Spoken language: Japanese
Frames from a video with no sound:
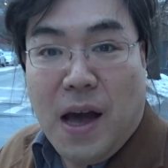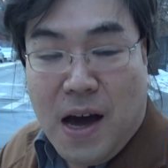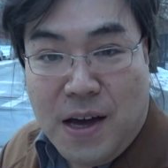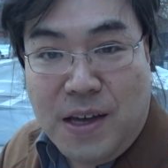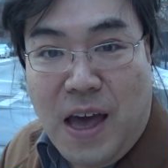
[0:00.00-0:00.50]

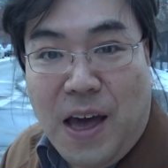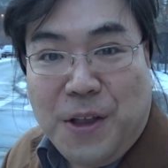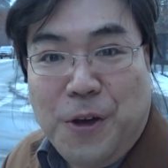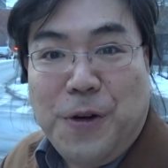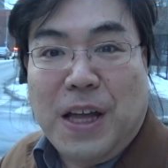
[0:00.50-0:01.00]
はい、
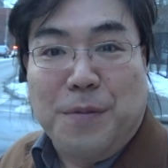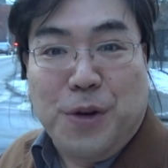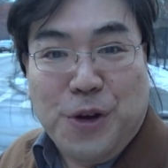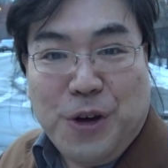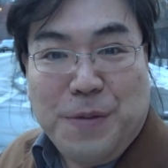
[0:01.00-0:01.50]
えー、というわけで
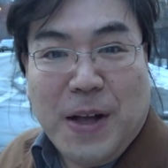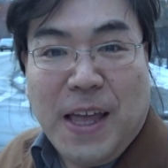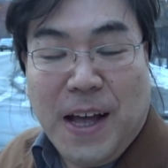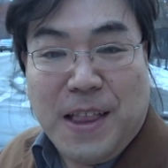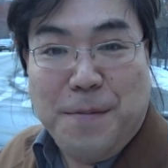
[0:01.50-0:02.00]
ブルックリンま
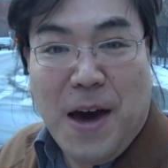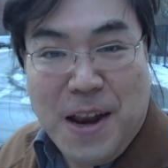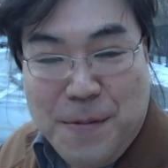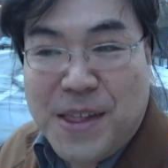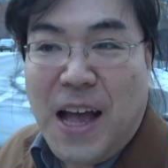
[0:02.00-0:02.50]
でやってま
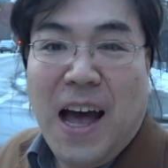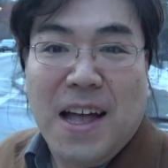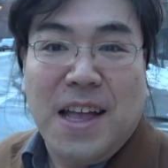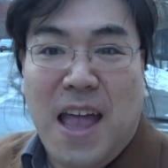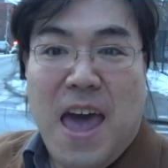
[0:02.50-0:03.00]
いりました
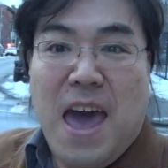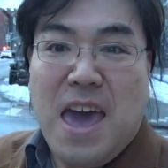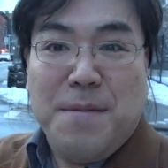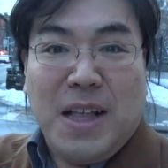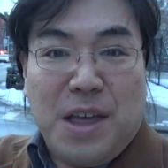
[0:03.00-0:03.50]
でね、え
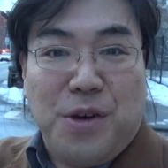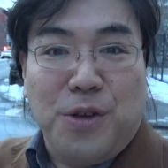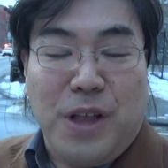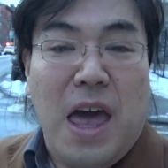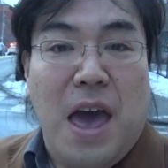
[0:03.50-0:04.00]
今ねちょ
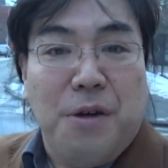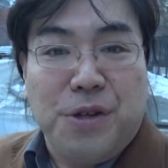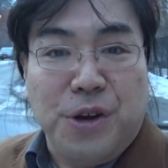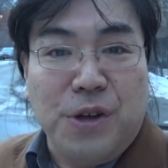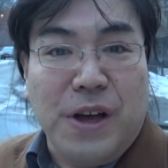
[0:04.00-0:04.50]
うどね、え
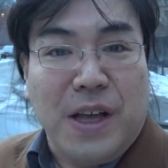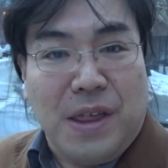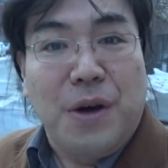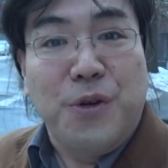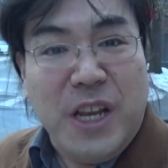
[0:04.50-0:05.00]
後ろにはで
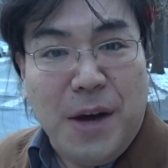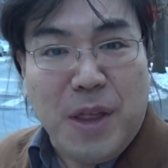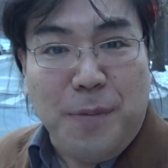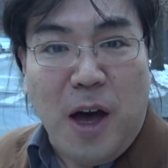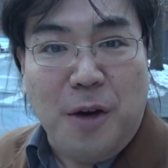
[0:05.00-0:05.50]
すね
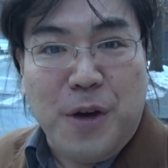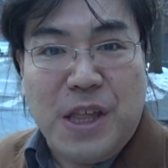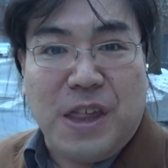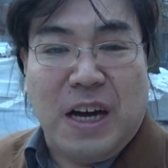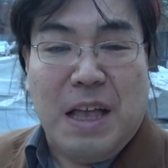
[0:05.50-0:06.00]

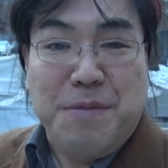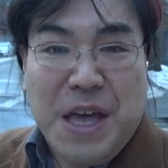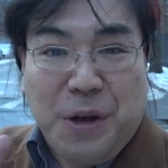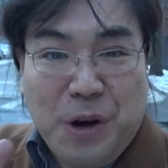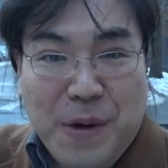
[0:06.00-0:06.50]
ウィリアムズバーグブリッジがね見
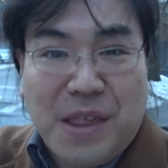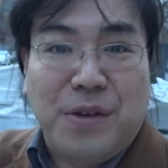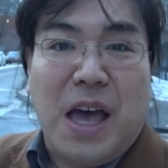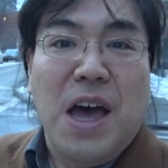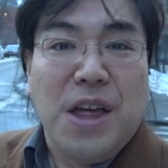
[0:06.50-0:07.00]
えております
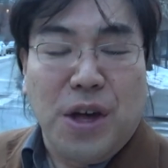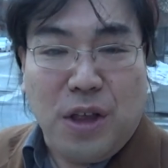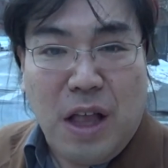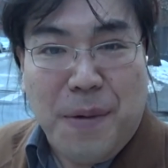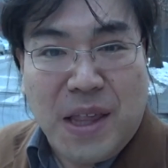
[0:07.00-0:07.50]
のでちょっ
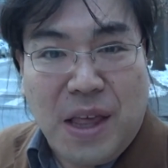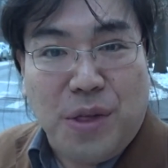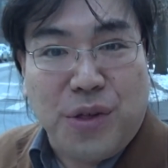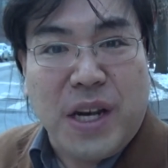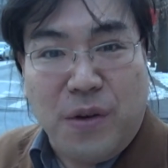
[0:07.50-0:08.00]
とねまずね
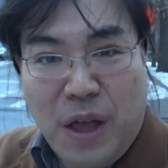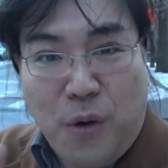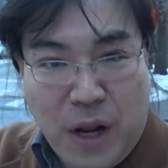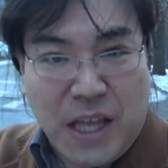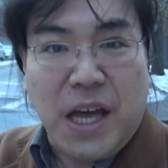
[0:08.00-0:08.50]
そちらをね
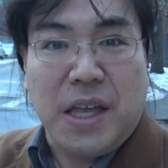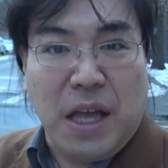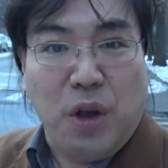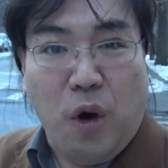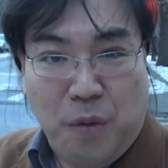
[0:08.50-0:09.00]
ご覧いただき
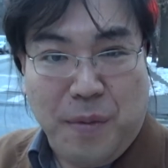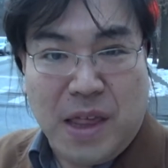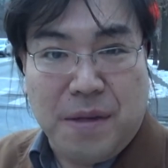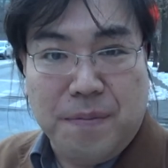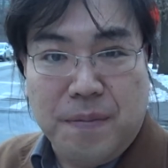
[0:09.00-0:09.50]
たいと思い
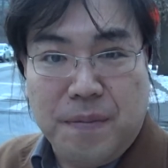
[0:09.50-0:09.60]
ます